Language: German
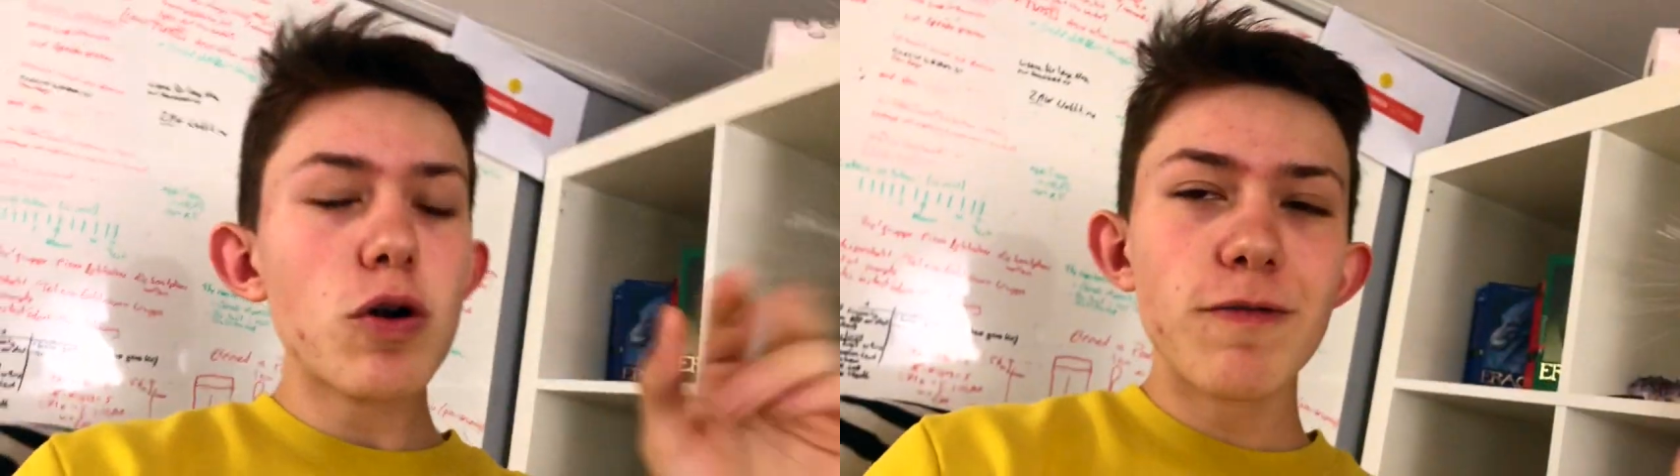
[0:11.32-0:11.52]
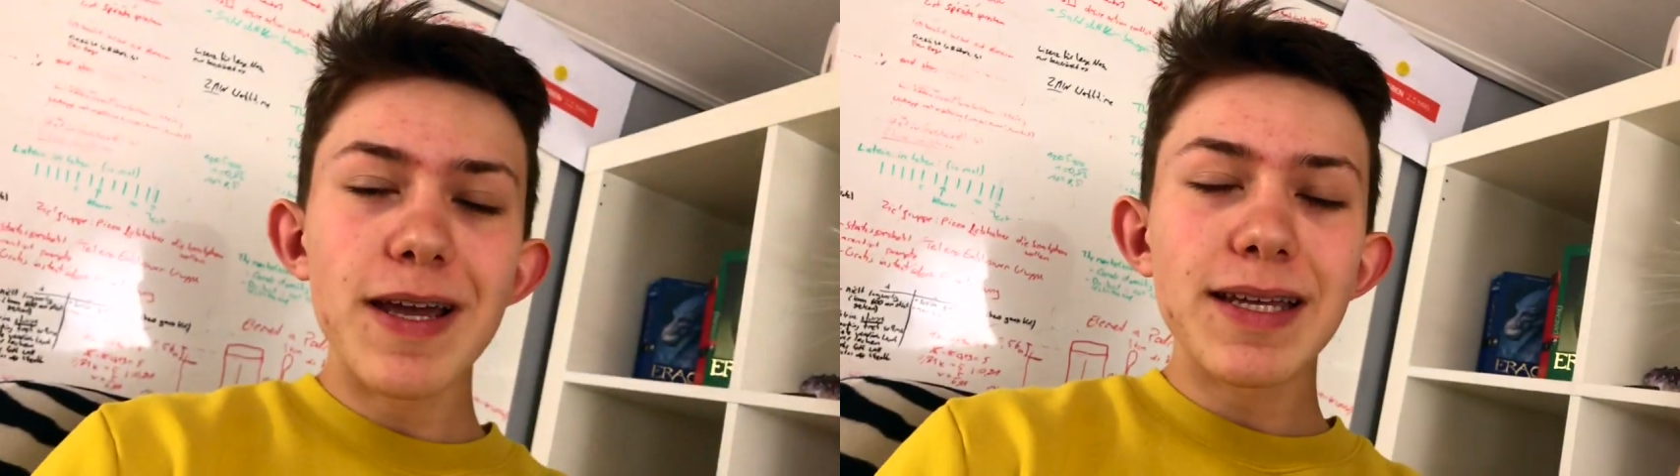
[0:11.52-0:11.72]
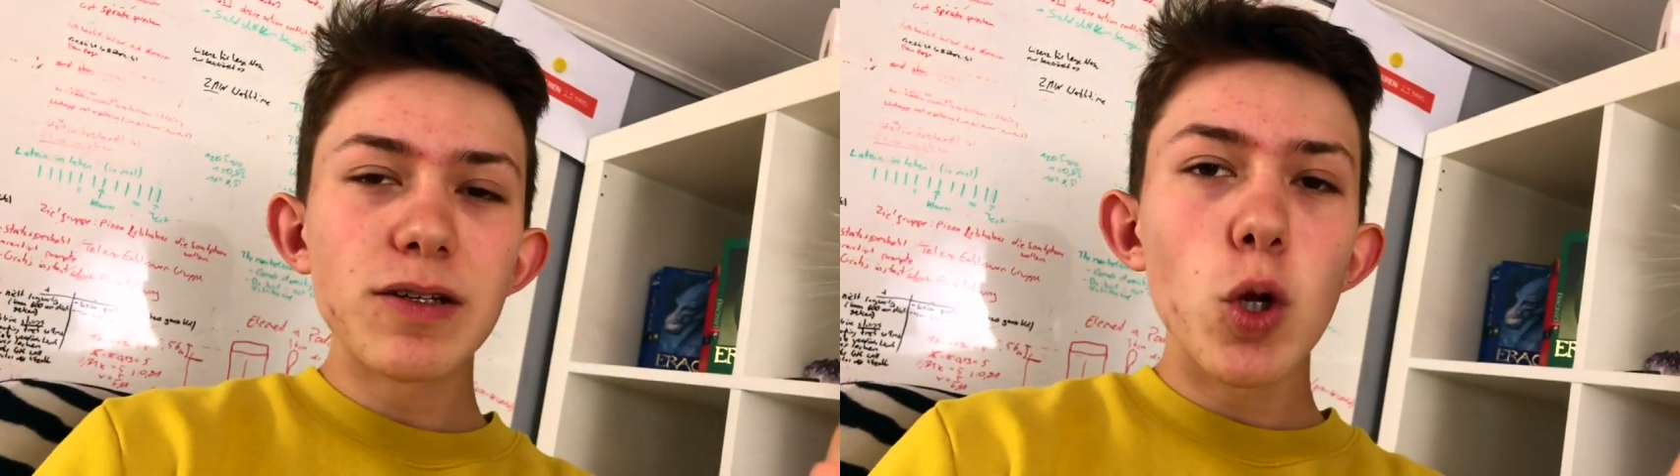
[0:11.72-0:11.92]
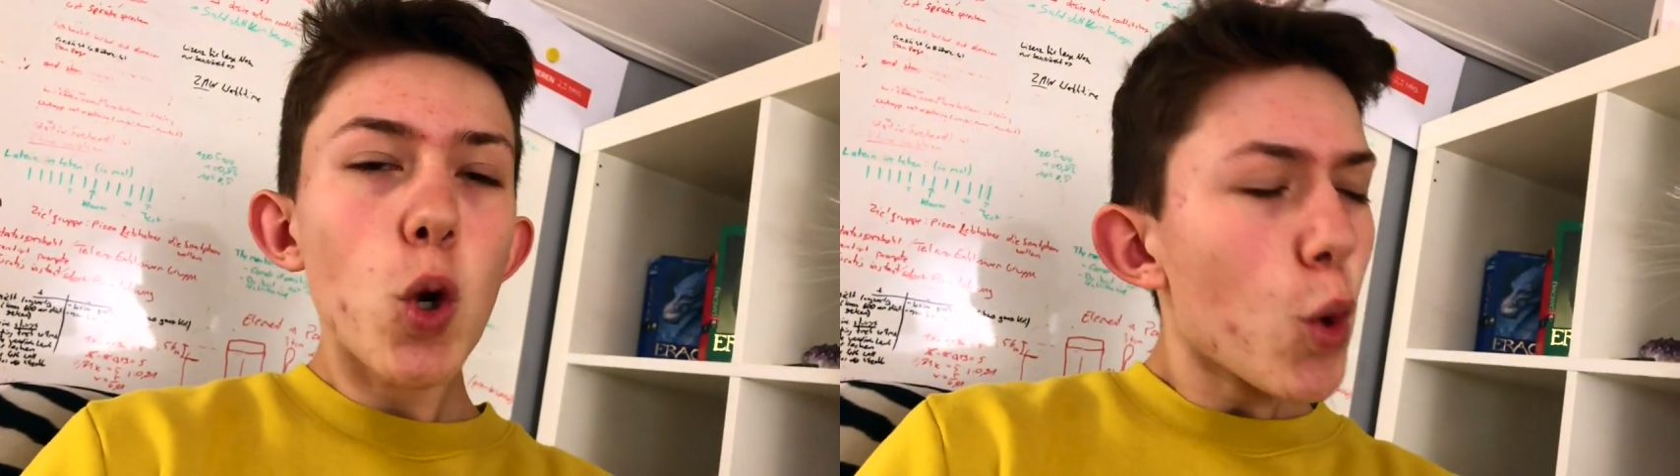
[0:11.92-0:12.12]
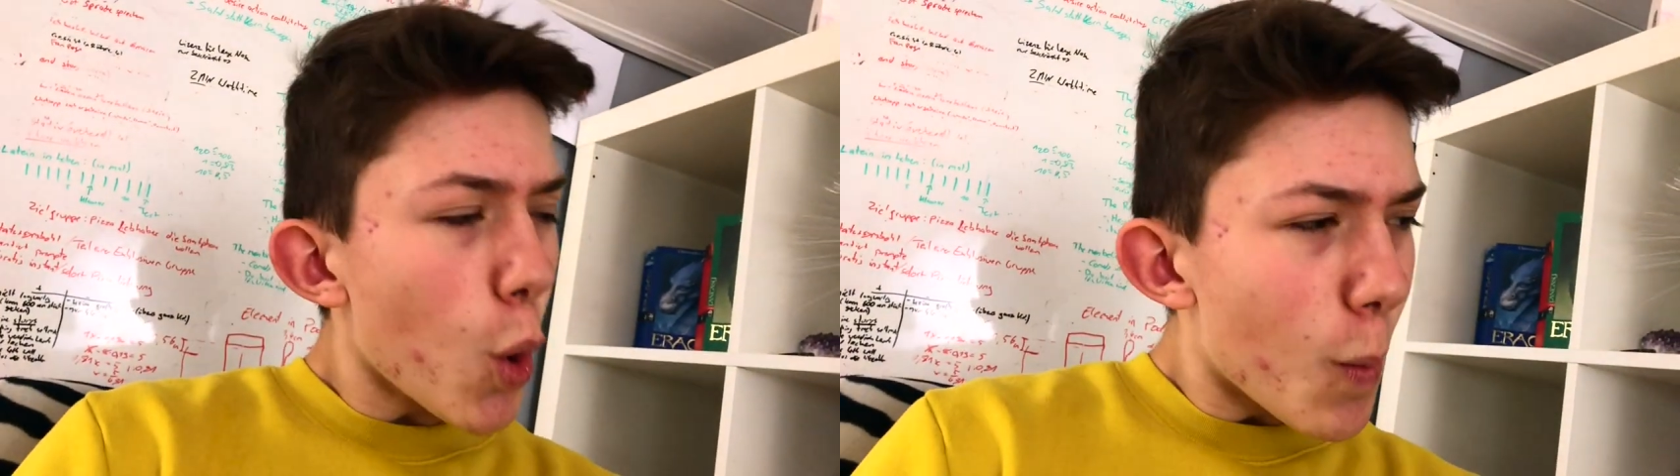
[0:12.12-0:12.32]
irgendwelchen
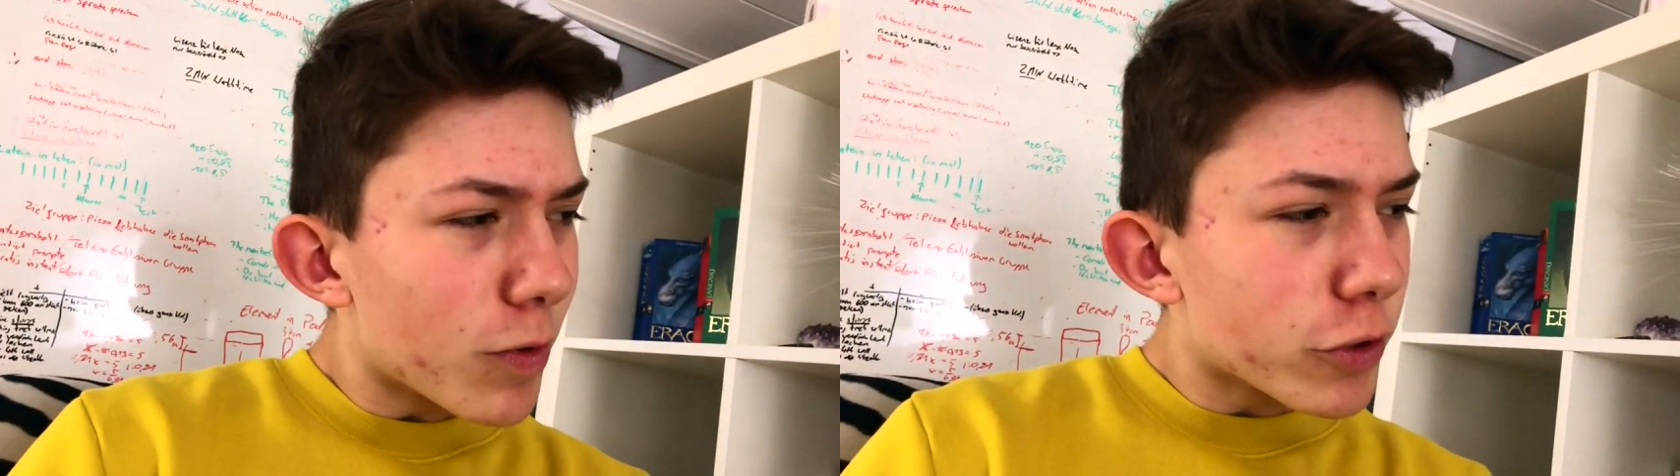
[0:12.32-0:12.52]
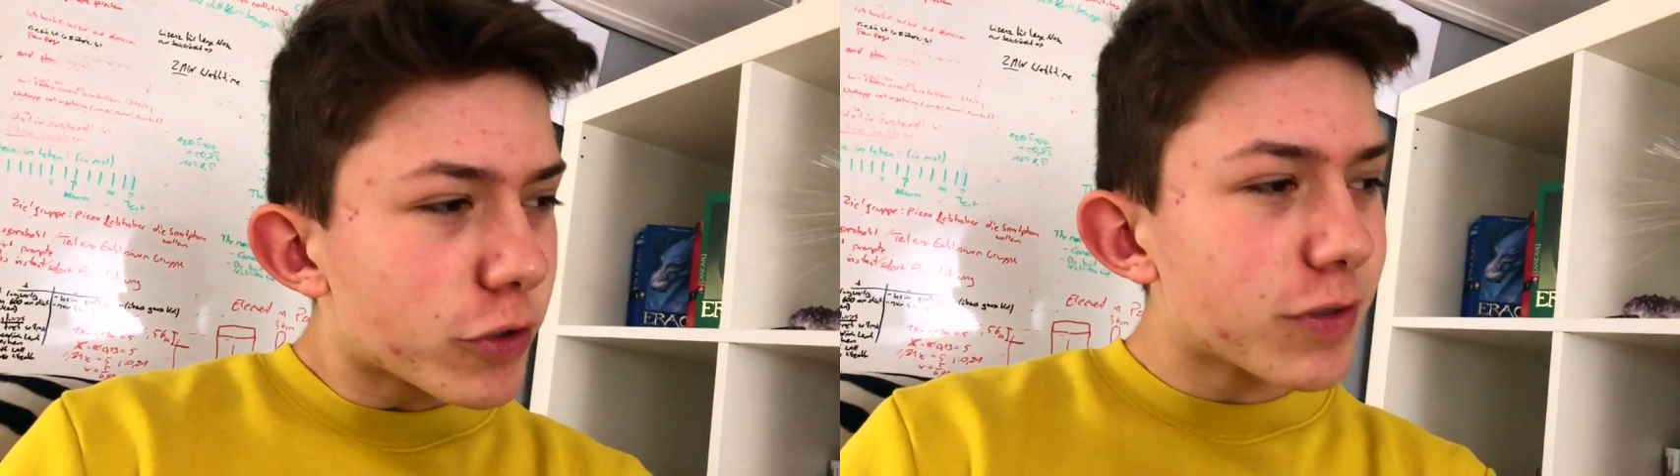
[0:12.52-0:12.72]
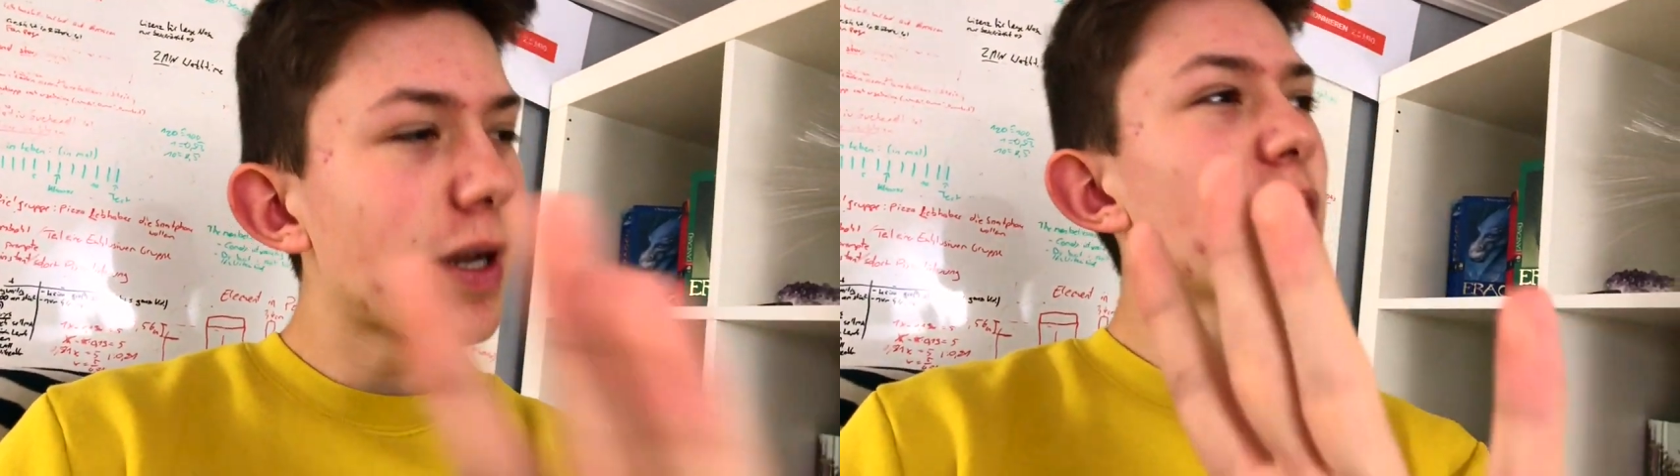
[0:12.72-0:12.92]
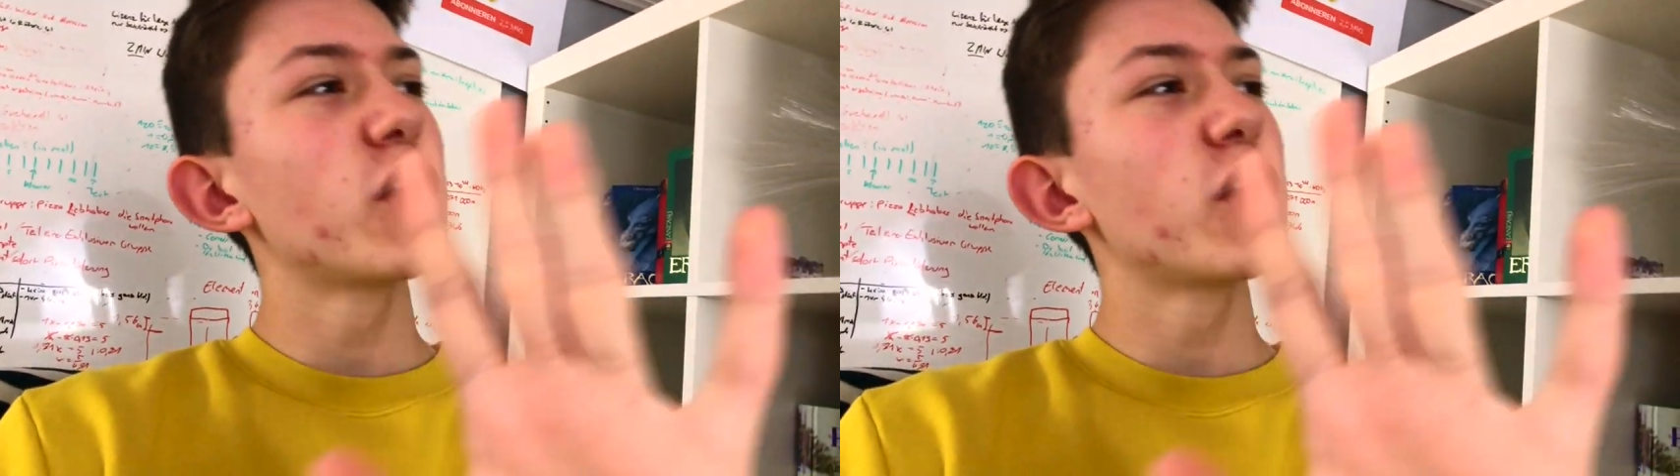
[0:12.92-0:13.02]
komischen